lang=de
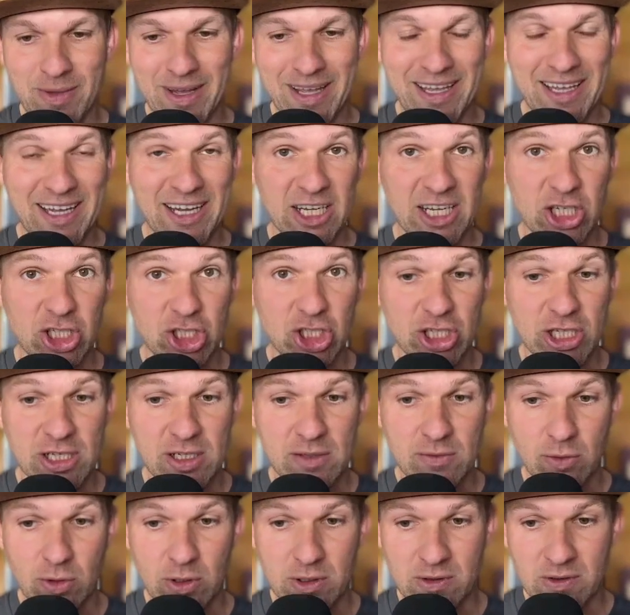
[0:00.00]
hergestellt
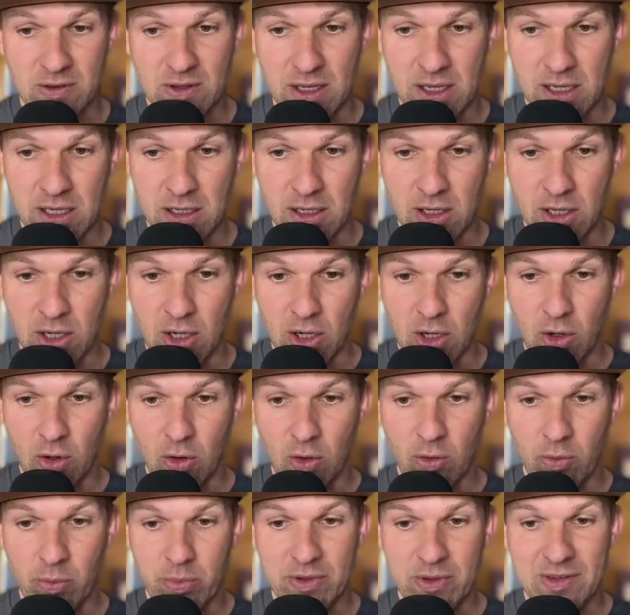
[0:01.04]
worden sein
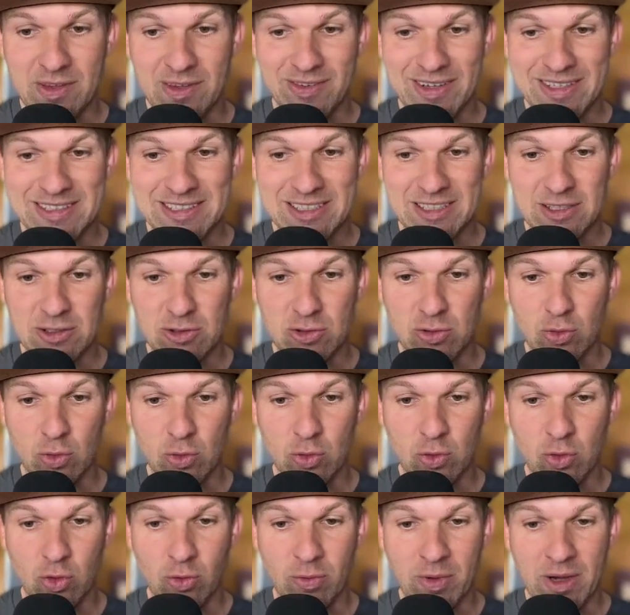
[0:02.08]
und bis 20.
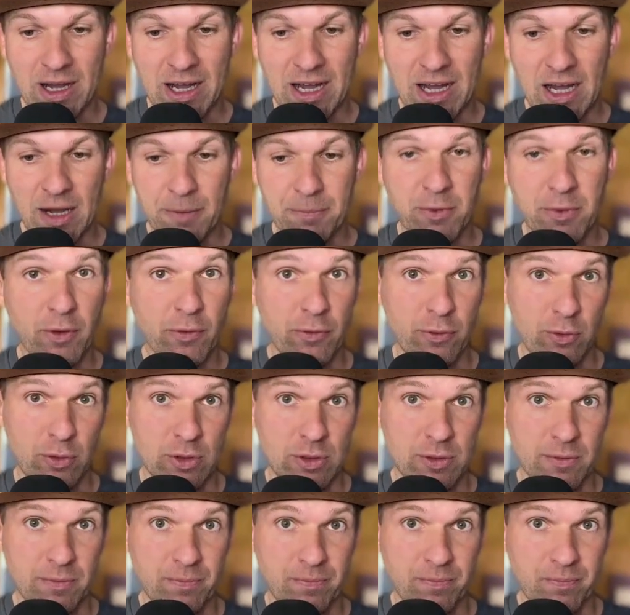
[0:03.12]
Oktober abgefüllt
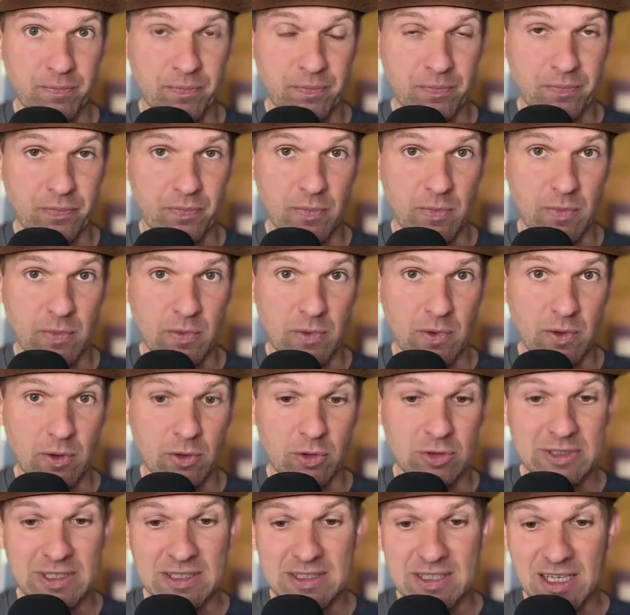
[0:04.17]
und
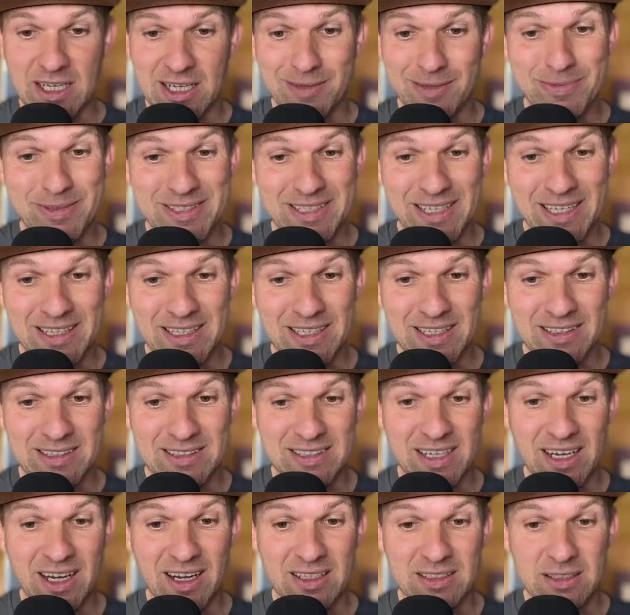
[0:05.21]
tatsächlich bis Ende des
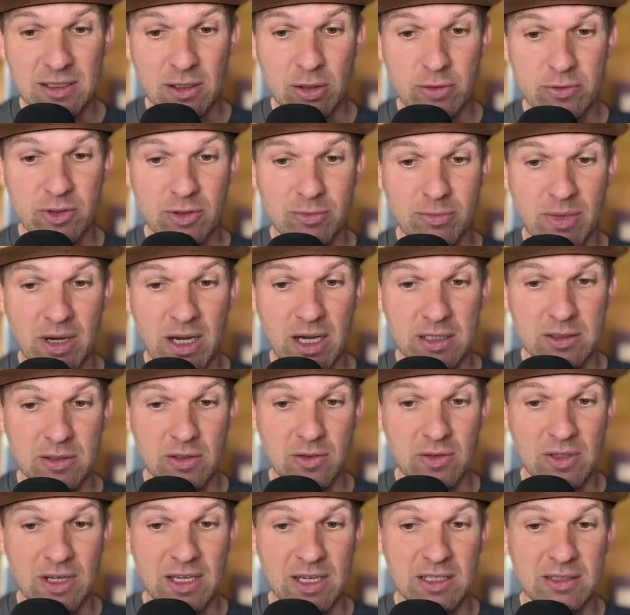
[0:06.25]
Jahres auch auf dem Markt. Also
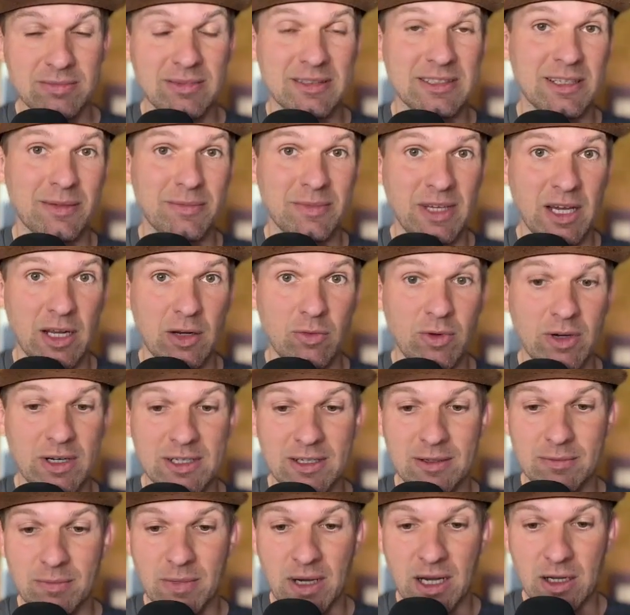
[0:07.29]
alles, was ab Januar in
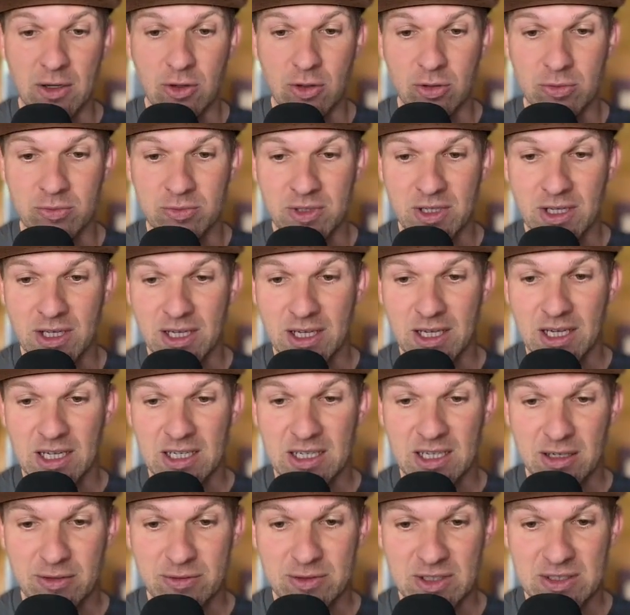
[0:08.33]
den Markt kommt,
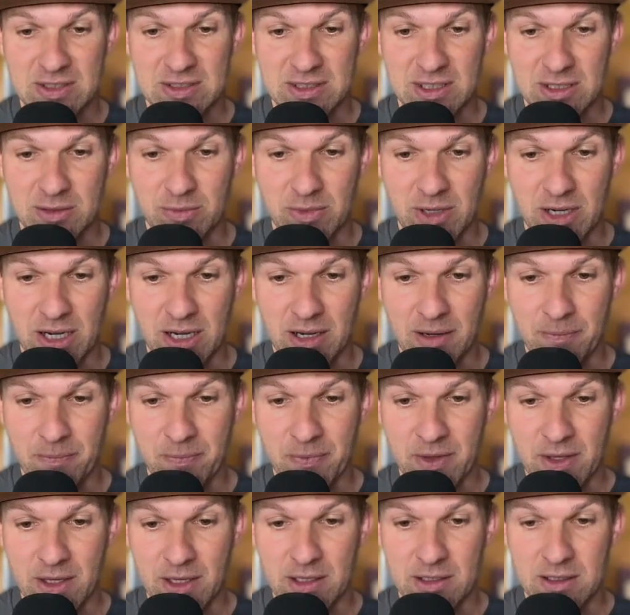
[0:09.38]
darf das nicht mehr haben.
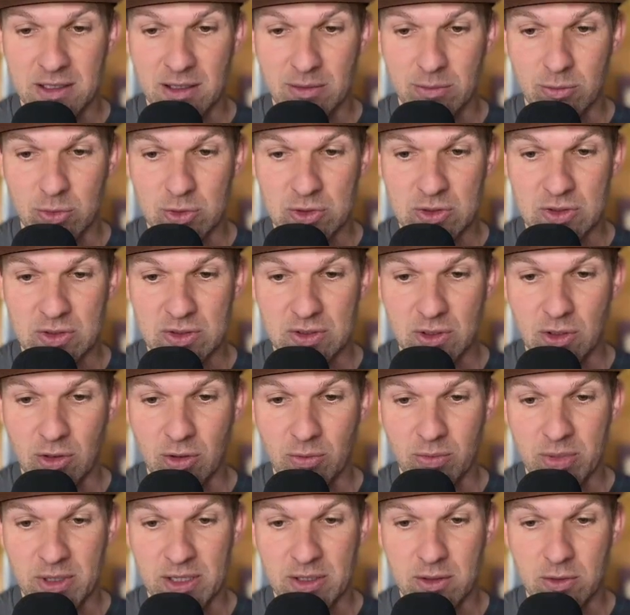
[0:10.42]
Da muss
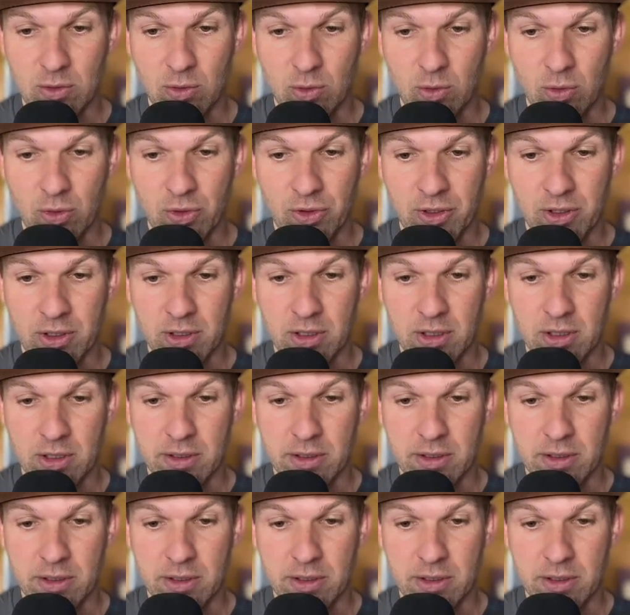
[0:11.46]
komplett ohne